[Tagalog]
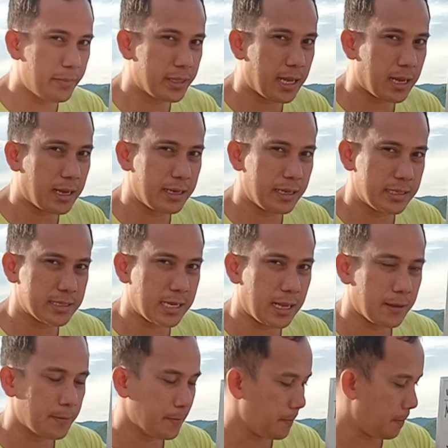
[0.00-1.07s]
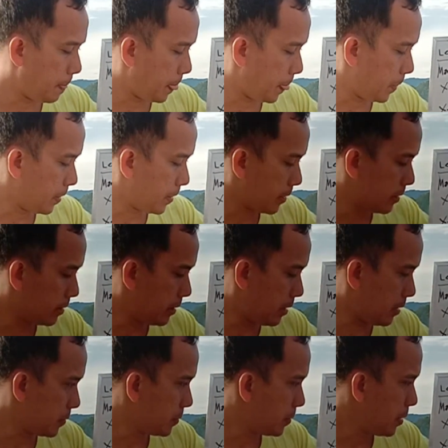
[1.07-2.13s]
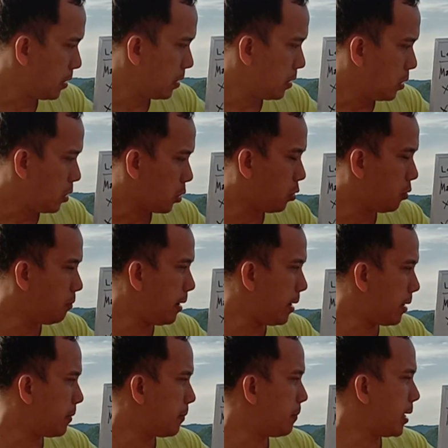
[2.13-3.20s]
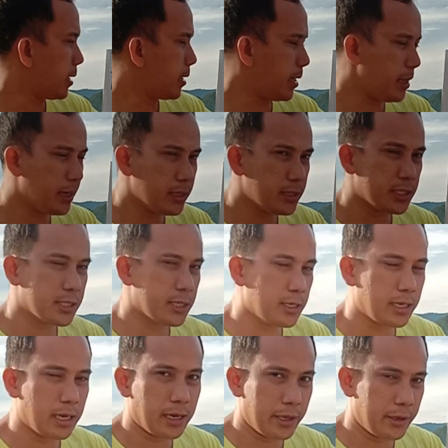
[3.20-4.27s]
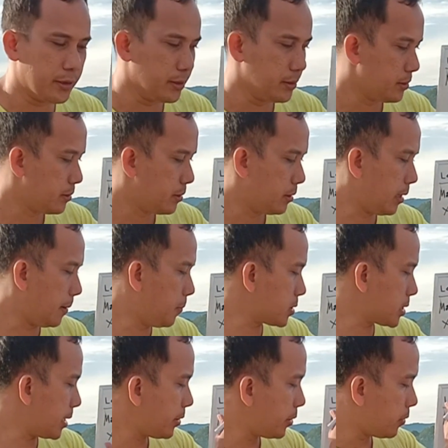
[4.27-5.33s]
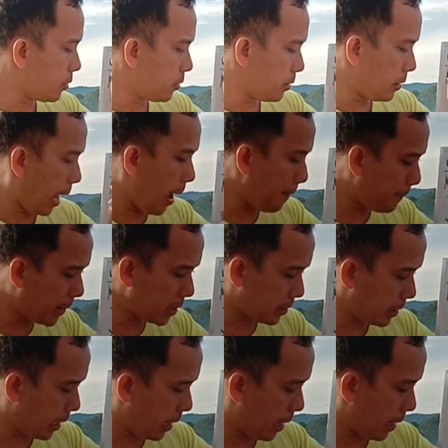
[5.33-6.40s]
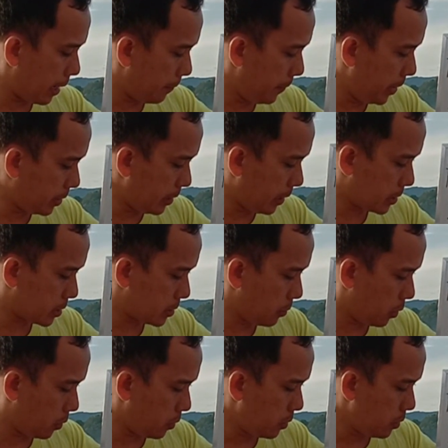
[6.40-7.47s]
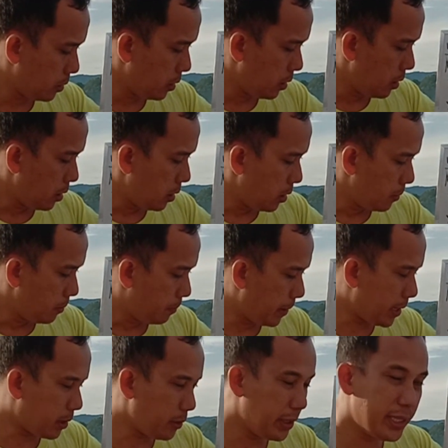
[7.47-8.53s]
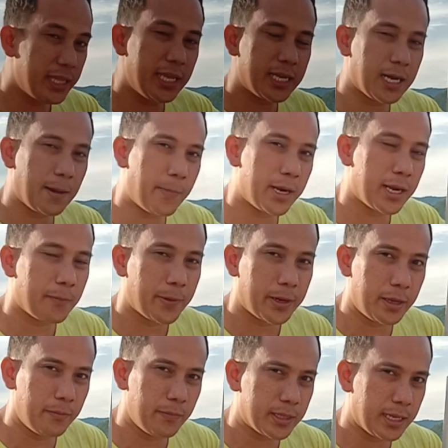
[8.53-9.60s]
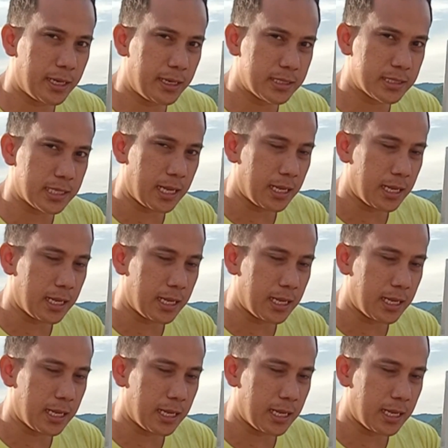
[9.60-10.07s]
ka na isa. Now, kung ma- magre-registered ka ngayon, nabuksan yung apat na matrix mo, pero hindi ka pa nakapag-imbita ng isa,